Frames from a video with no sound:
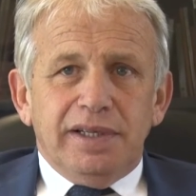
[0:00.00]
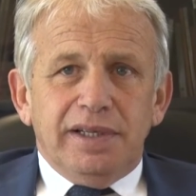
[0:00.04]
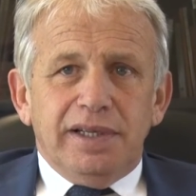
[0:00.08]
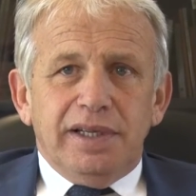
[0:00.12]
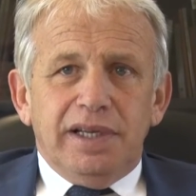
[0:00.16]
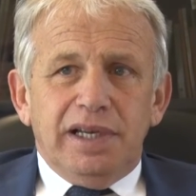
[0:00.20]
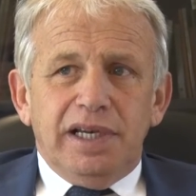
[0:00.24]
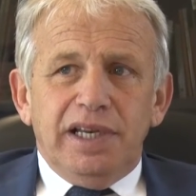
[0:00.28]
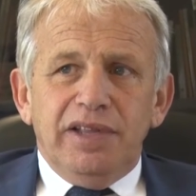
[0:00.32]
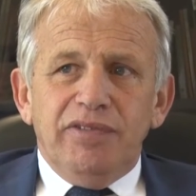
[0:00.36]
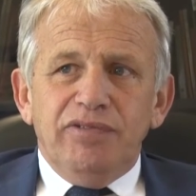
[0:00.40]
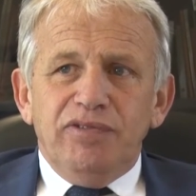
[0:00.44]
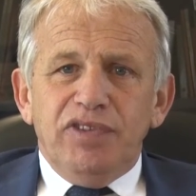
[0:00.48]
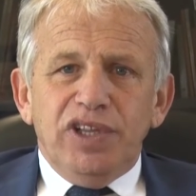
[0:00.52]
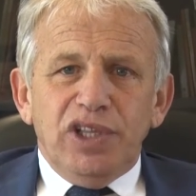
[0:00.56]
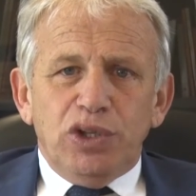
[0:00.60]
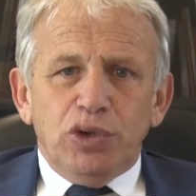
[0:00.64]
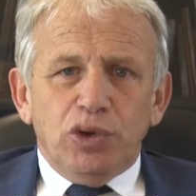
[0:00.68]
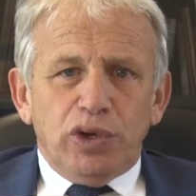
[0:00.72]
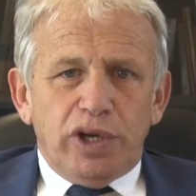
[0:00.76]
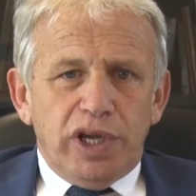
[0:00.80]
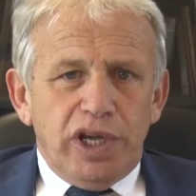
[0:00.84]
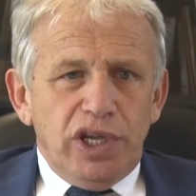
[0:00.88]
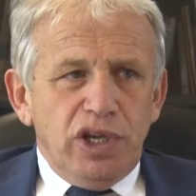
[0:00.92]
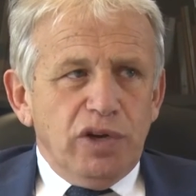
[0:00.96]
Eh,
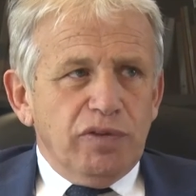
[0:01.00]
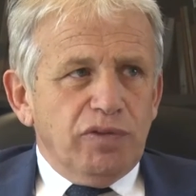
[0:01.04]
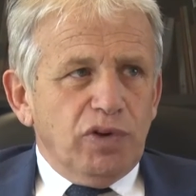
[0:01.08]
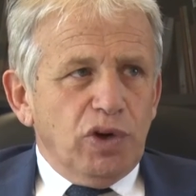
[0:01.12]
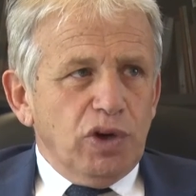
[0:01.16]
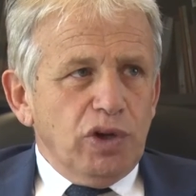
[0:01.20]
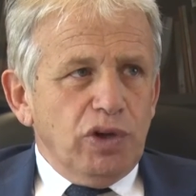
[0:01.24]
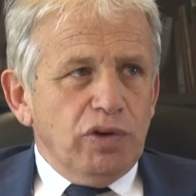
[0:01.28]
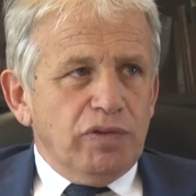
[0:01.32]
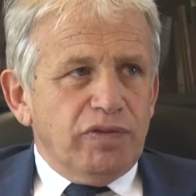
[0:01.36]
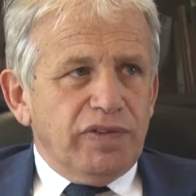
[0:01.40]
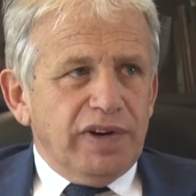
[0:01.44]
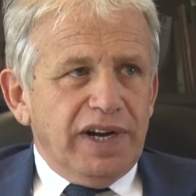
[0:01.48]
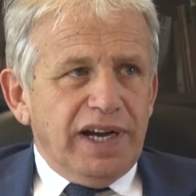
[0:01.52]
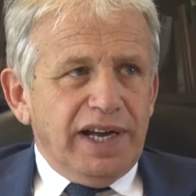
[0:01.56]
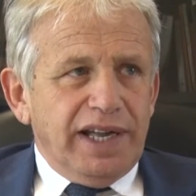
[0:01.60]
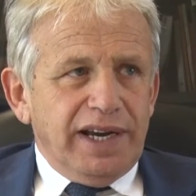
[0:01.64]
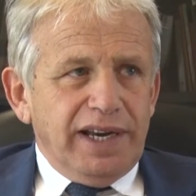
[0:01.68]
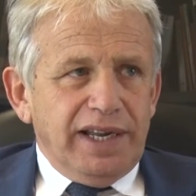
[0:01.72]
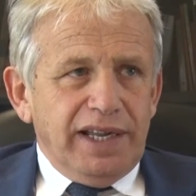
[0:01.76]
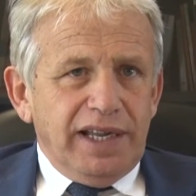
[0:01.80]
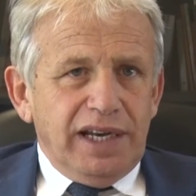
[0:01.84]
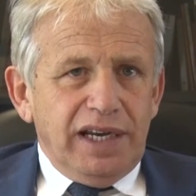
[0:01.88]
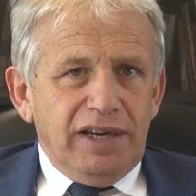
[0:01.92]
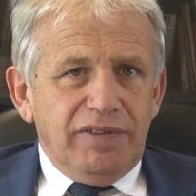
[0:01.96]
l'invito che io voglio
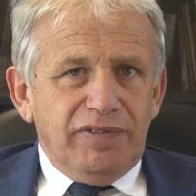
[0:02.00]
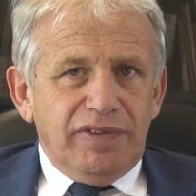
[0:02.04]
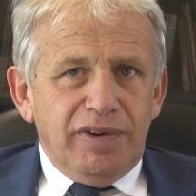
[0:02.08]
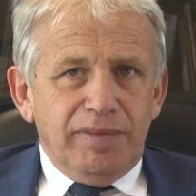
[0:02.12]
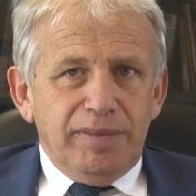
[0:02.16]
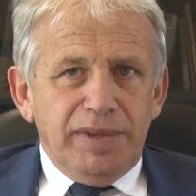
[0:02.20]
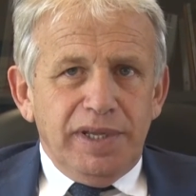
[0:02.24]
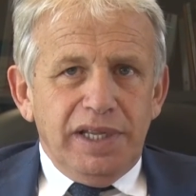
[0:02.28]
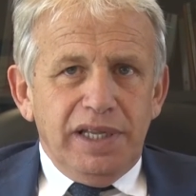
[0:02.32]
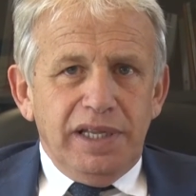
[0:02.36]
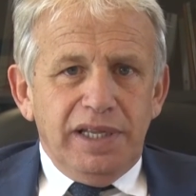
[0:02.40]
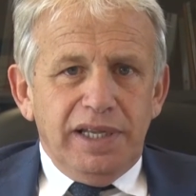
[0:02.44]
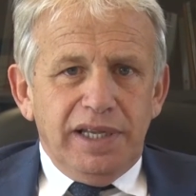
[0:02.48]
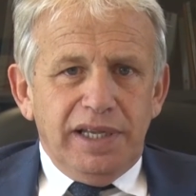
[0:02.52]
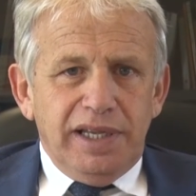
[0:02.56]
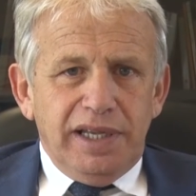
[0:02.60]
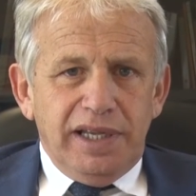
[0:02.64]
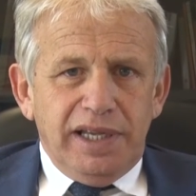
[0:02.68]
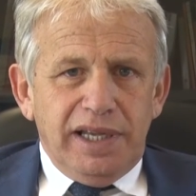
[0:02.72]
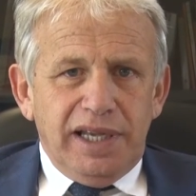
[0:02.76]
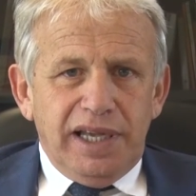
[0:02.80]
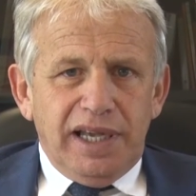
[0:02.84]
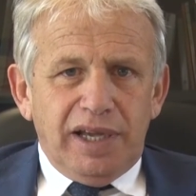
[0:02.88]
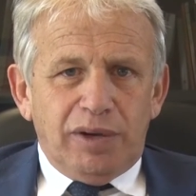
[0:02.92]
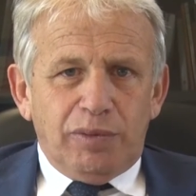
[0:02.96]
fare alle
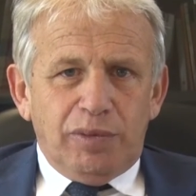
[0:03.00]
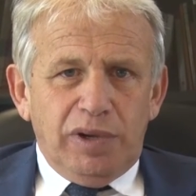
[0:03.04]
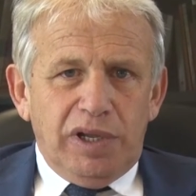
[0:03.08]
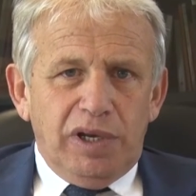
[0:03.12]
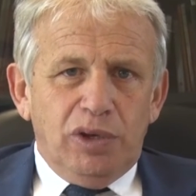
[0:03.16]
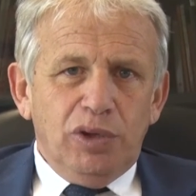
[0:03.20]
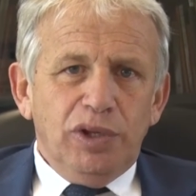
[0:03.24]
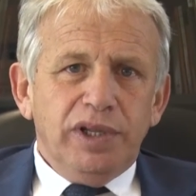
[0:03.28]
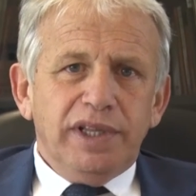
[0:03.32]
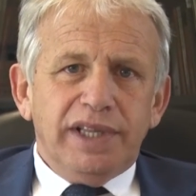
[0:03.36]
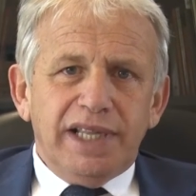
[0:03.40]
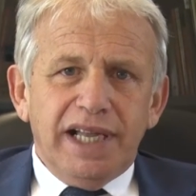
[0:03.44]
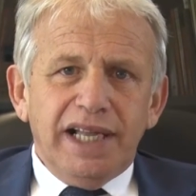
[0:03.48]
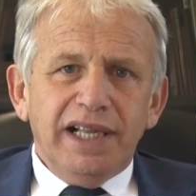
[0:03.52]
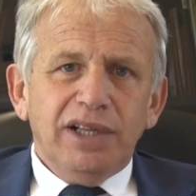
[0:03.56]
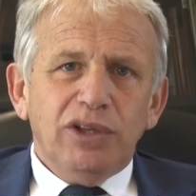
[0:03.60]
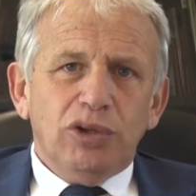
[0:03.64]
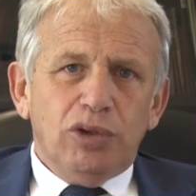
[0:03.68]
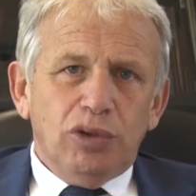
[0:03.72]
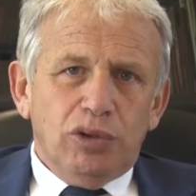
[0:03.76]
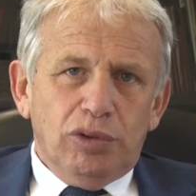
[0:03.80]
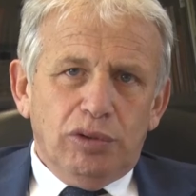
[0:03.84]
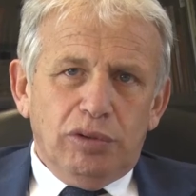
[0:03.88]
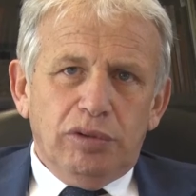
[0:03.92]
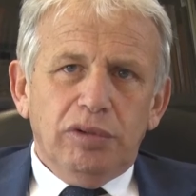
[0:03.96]
famiglie è quello
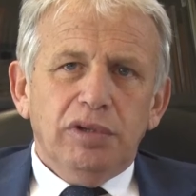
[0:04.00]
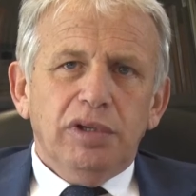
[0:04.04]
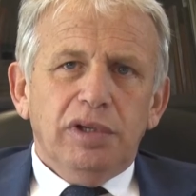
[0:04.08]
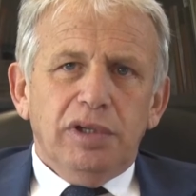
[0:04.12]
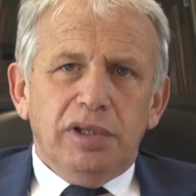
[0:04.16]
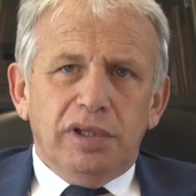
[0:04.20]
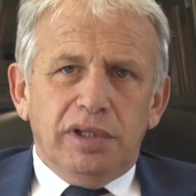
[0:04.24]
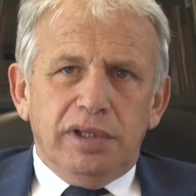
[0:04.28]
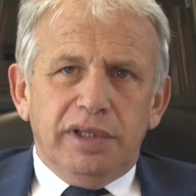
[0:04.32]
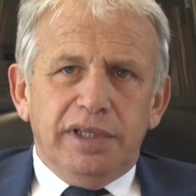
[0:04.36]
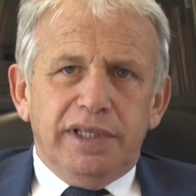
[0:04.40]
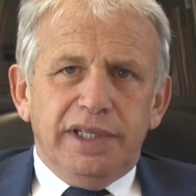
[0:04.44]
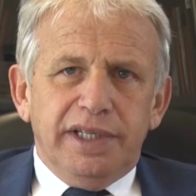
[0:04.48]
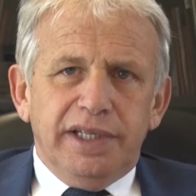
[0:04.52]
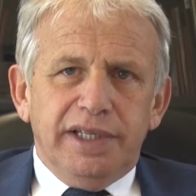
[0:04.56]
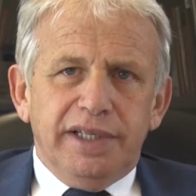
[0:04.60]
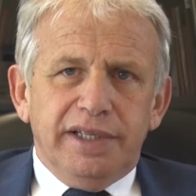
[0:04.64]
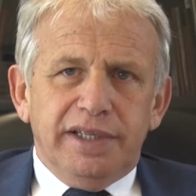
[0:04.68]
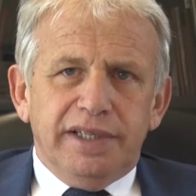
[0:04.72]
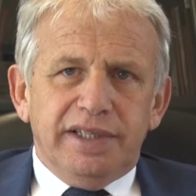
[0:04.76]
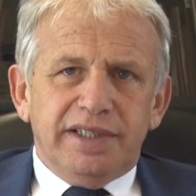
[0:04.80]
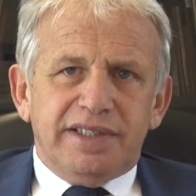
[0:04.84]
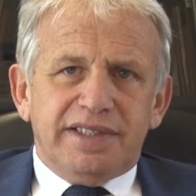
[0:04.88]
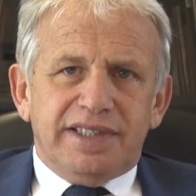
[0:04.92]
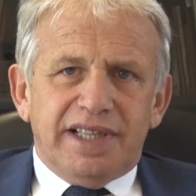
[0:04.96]
intanto
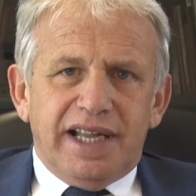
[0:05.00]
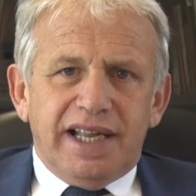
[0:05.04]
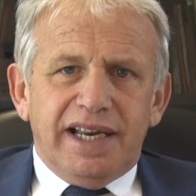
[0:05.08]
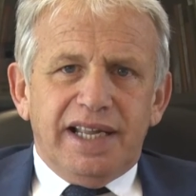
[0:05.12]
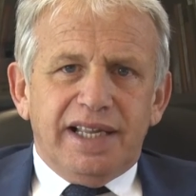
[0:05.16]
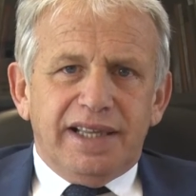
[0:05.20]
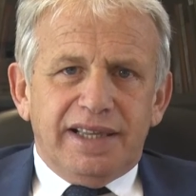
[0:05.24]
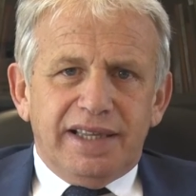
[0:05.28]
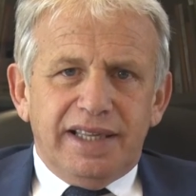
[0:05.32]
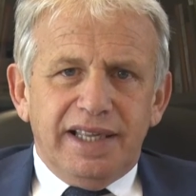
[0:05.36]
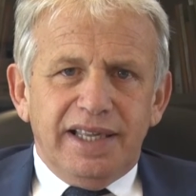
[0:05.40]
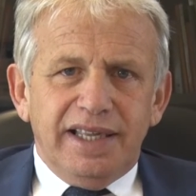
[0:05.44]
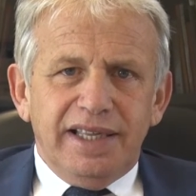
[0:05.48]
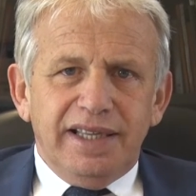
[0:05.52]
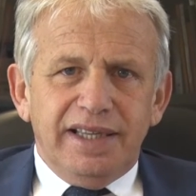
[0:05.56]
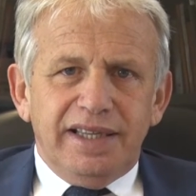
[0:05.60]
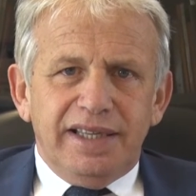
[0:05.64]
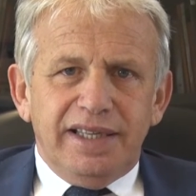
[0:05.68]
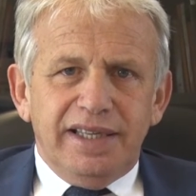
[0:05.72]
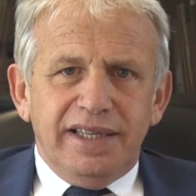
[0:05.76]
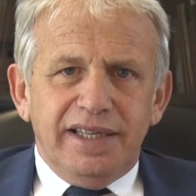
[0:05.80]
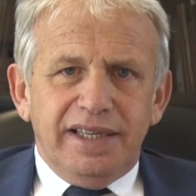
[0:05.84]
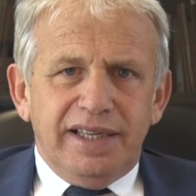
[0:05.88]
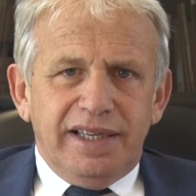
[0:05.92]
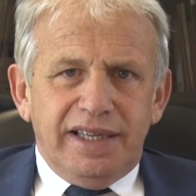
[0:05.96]
di stare
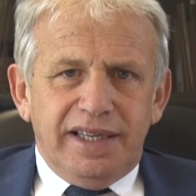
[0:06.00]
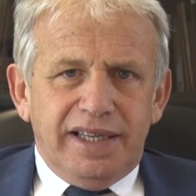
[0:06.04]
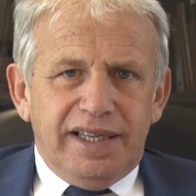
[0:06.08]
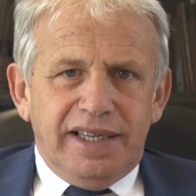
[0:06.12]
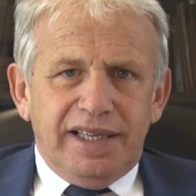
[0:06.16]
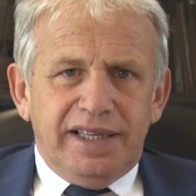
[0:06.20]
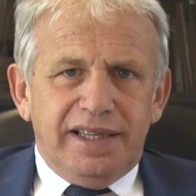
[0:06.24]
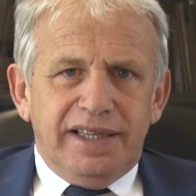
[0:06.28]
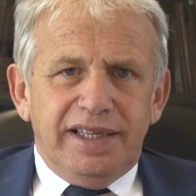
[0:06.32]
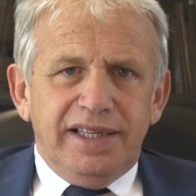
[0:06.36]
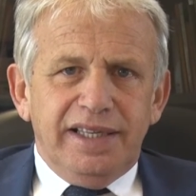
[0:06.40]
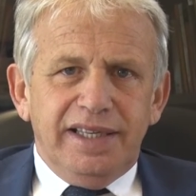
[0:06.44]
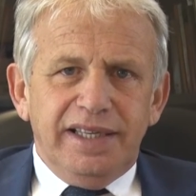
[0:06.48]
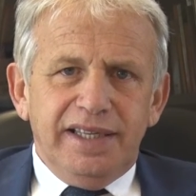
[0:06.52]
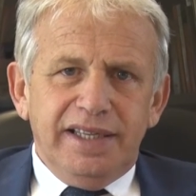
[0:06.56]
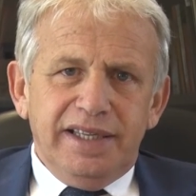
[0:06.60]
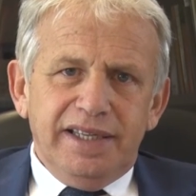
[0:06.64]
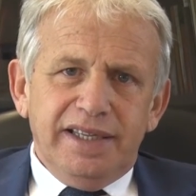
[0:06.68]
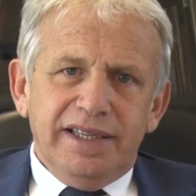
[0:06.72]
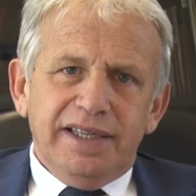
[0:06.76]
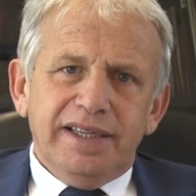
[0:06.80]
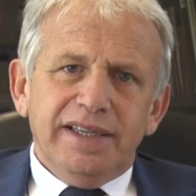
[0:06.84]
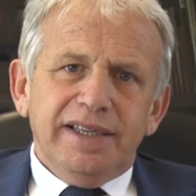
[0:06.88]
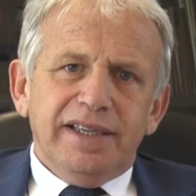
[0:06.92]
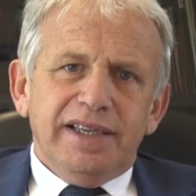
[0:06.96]
attenti e
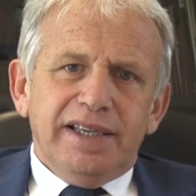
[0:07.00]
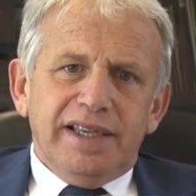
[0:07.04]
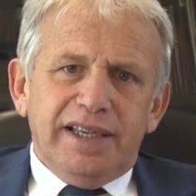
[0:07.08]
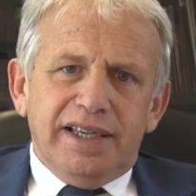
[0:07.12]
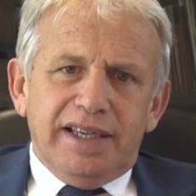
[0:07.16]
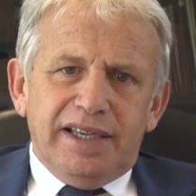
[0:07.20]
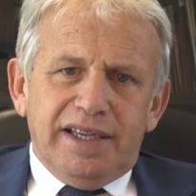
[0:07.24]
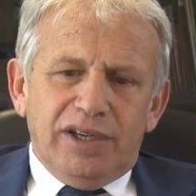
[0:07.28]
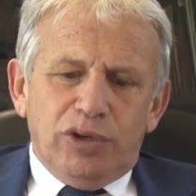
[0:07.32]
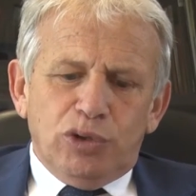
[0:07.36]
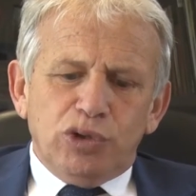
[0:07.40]
di eh,